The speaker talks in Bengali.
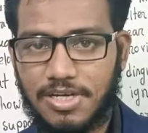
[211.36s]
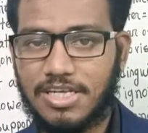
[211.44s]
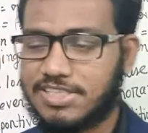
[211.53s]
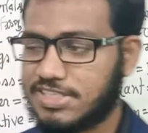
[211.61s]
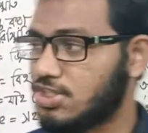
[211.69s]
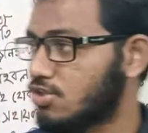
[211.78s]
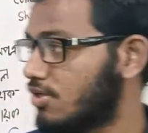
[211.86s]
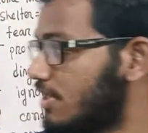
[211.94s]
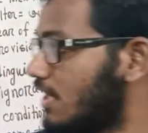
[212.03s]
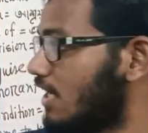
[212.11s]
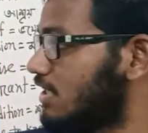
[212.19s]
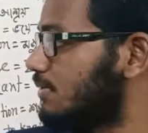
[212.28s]
টোটালি স্ক্রিনশট
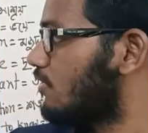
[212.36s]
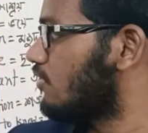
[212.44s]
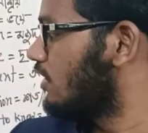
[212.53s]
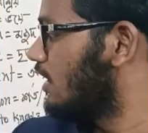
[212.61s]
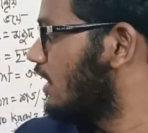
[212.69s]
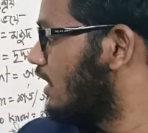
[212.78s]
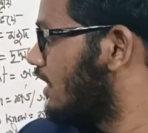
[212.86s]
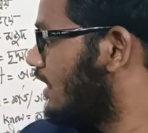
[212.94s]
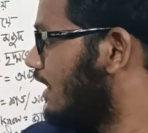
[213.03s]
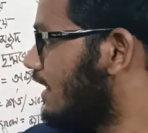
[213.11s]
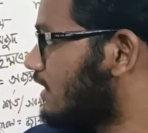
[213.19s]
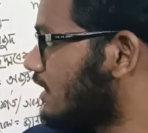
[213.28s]
দিয়ে রাখতে পারো
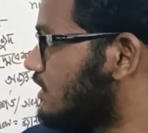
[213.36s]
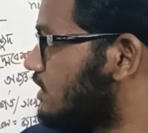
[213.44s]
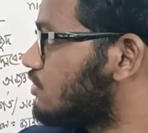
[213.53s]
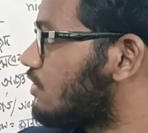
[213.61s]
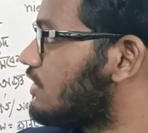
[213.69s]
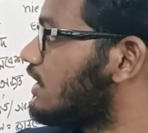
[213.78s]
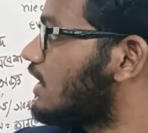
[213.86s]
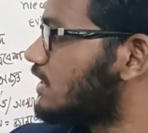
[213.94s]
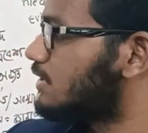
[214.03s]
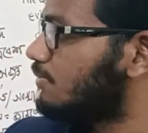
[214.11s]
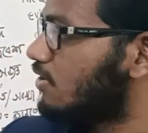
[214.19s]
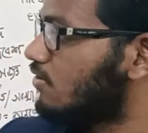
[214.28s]
এই একটা স্ক্রিনশট দিয়ে
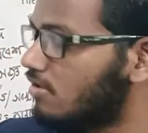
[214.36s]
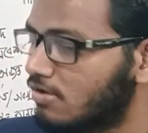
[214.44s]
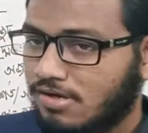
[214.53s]
রাখতে পারো